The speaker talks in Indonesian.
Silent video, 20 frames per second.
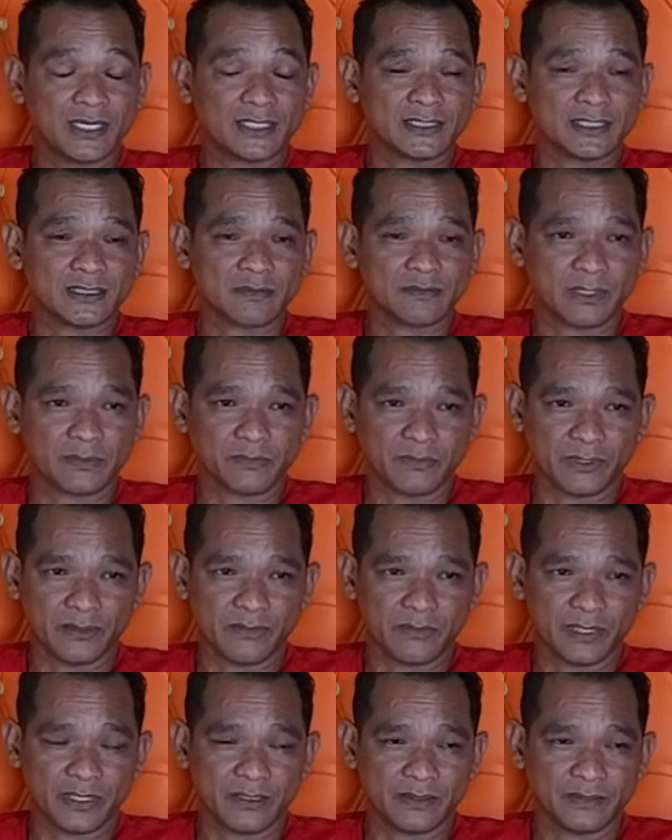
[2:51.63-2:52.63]
Dasar
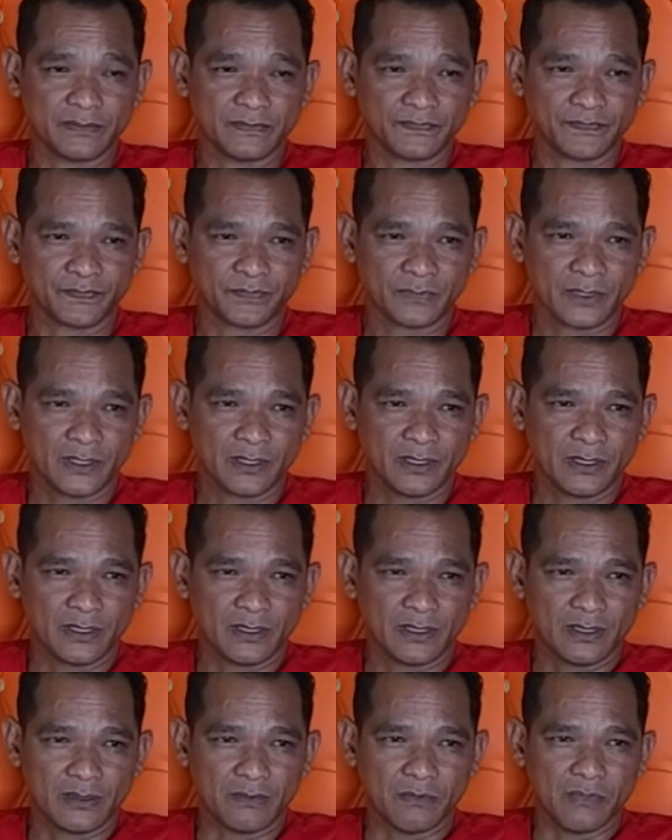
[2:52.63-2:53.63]

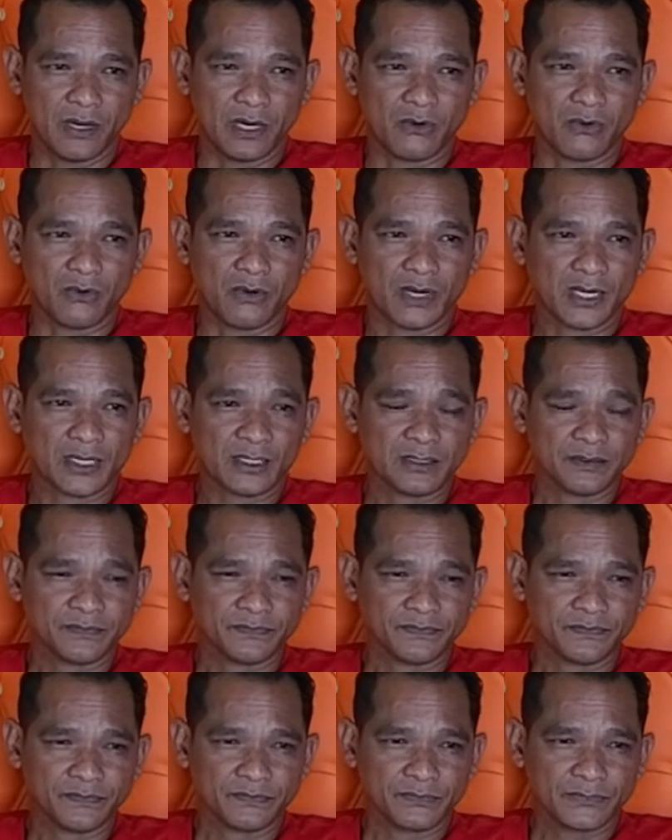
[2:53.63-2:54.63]
45 bahwa
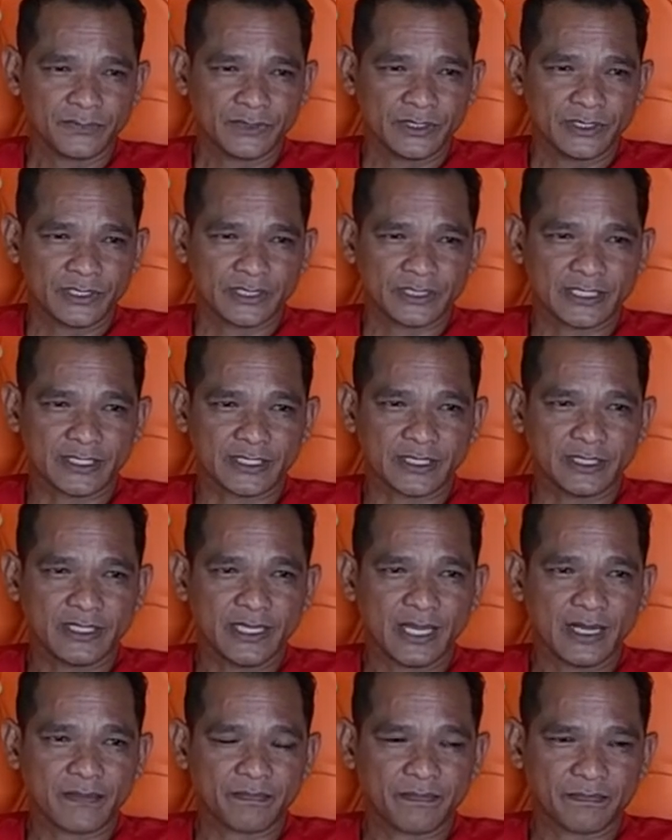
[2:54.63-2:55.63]

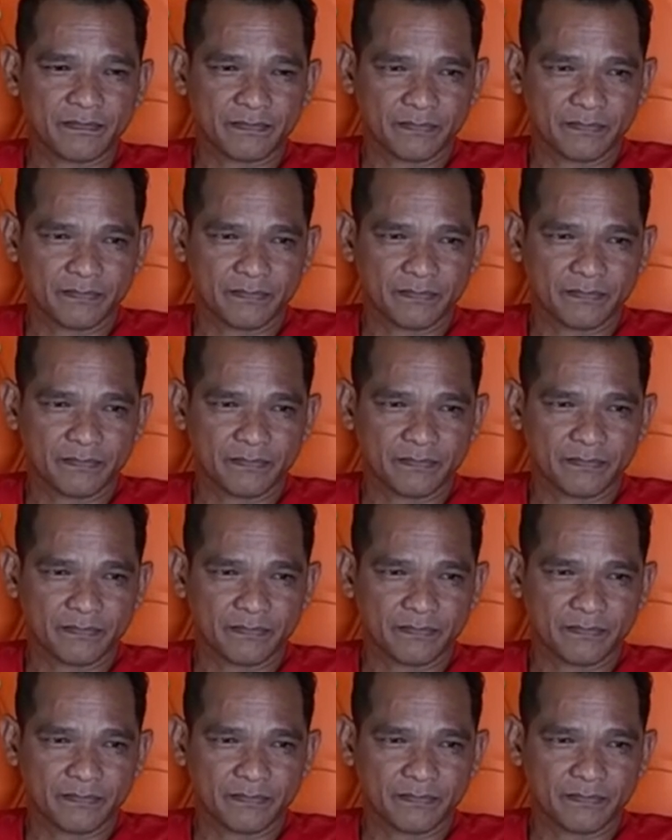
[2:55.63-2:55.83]
setiap